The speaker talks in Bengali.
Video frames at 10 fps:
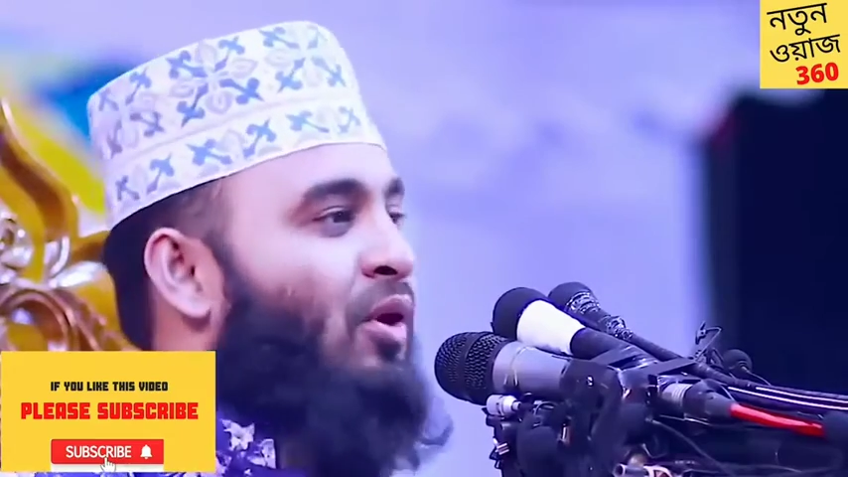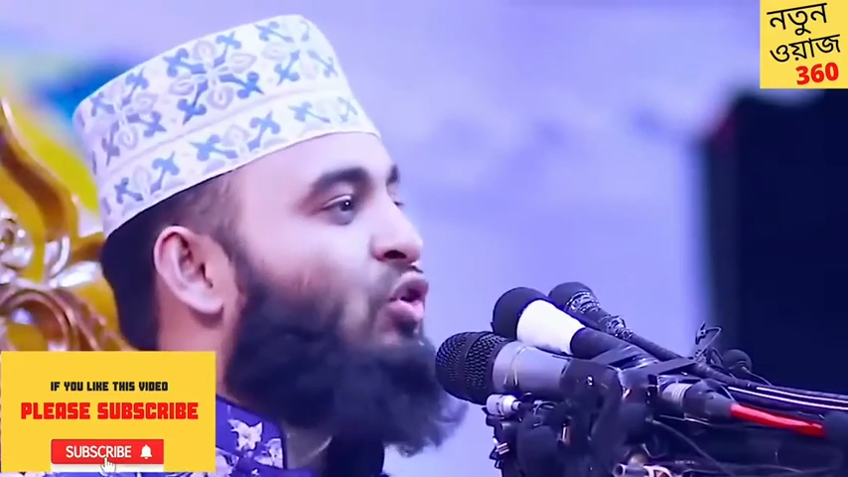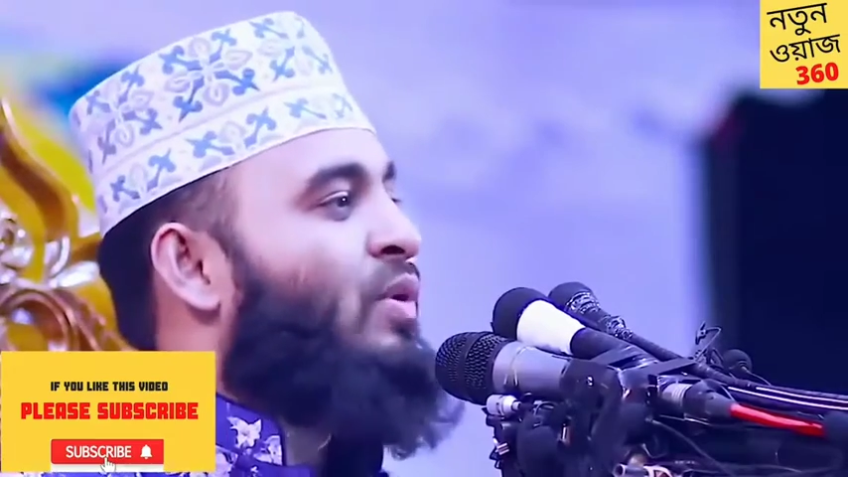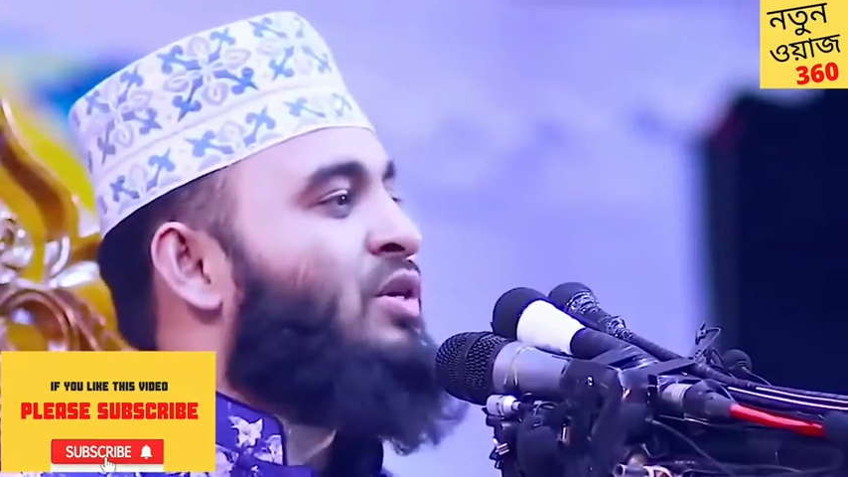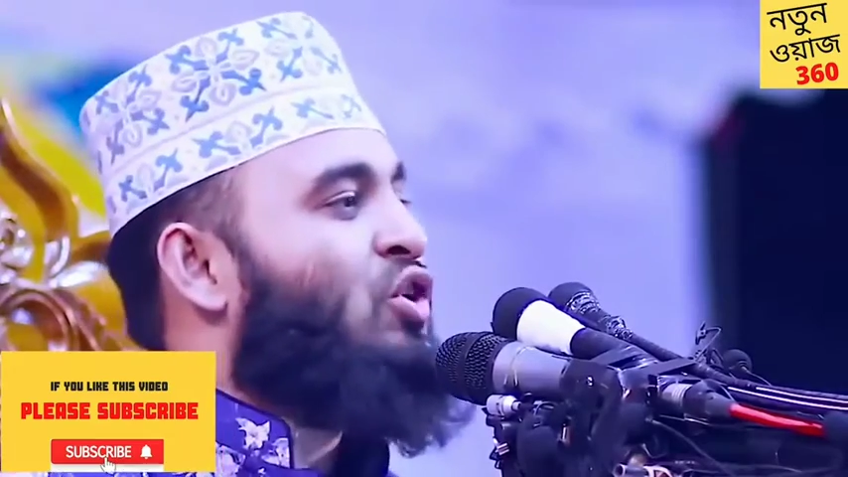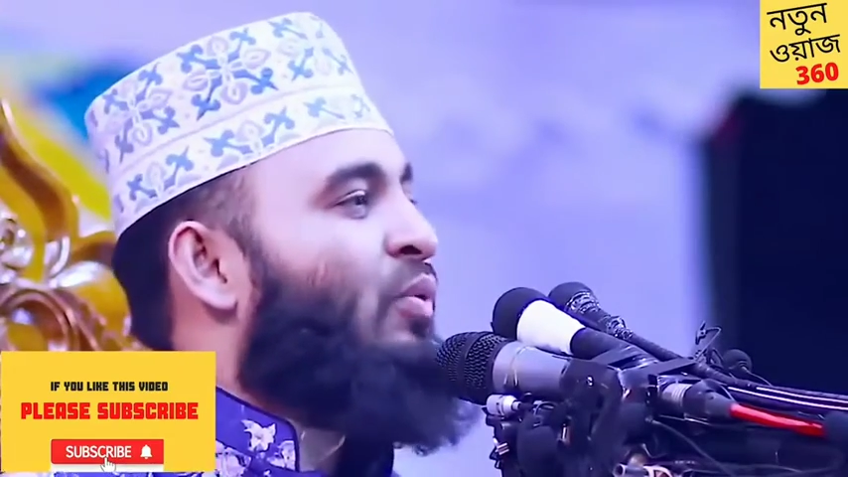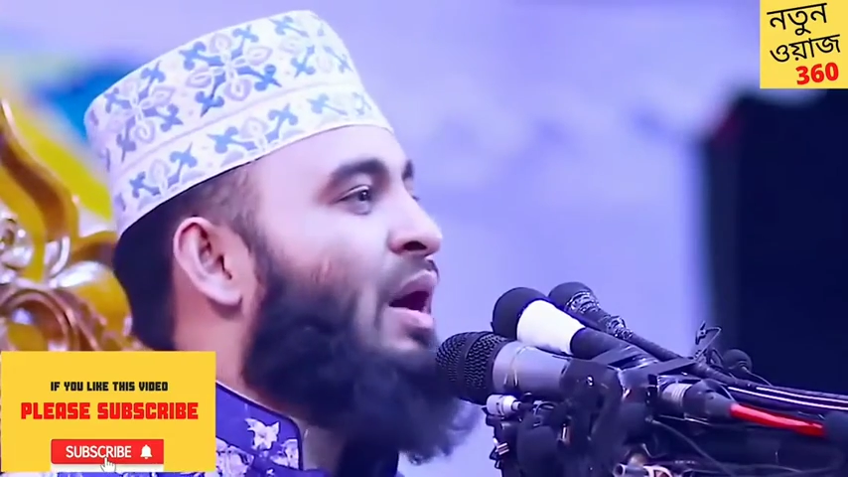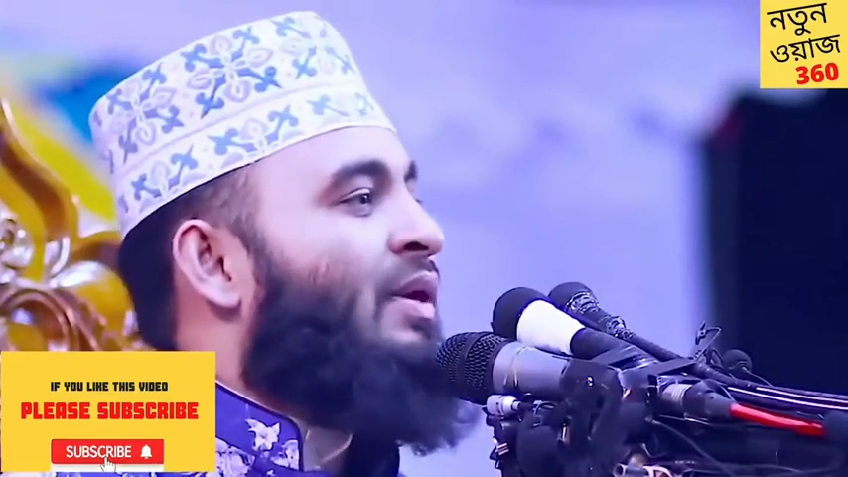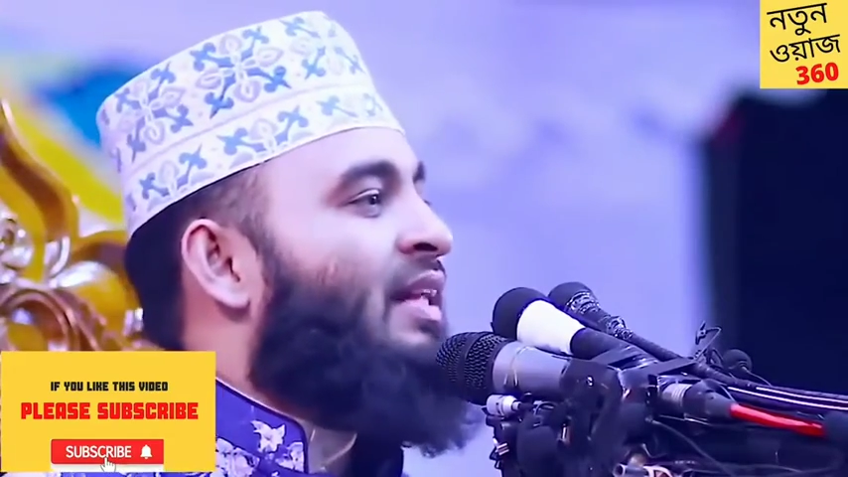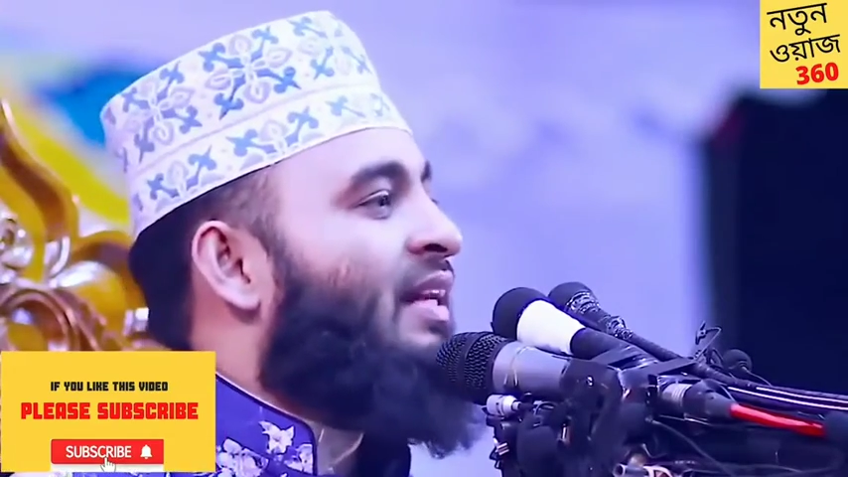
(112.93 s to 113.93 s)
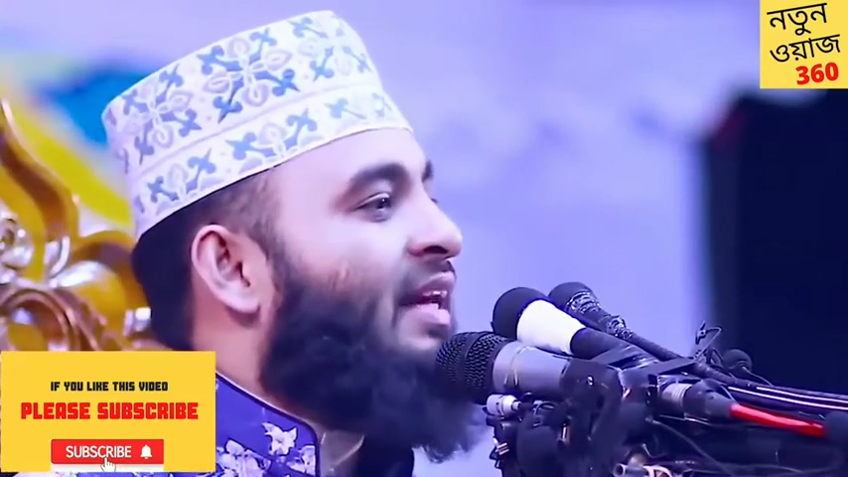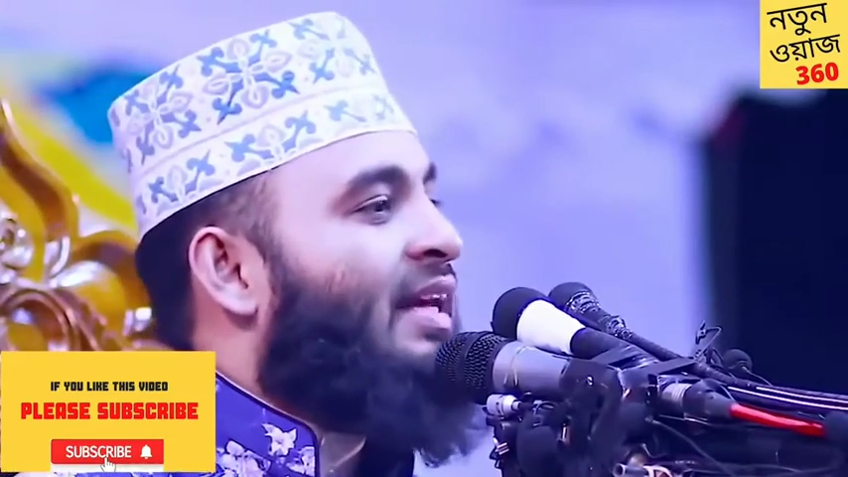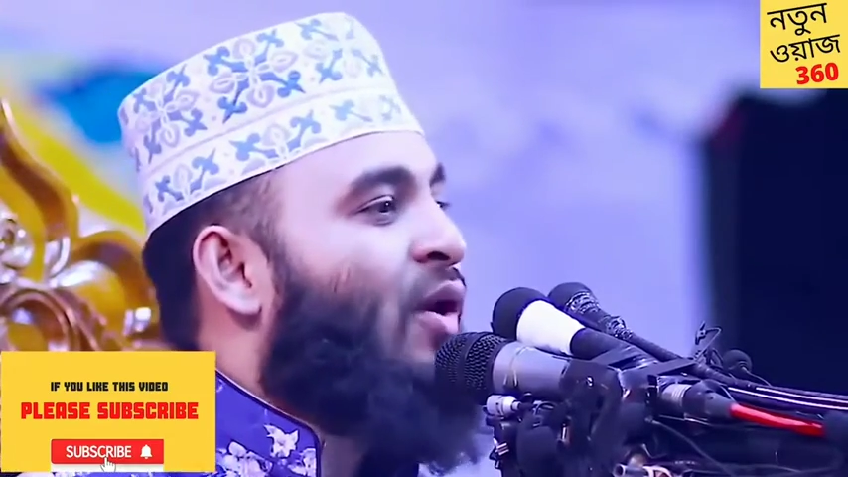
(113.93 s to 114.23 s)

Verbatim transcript: বর্তমান সময়ে আমাদেরকে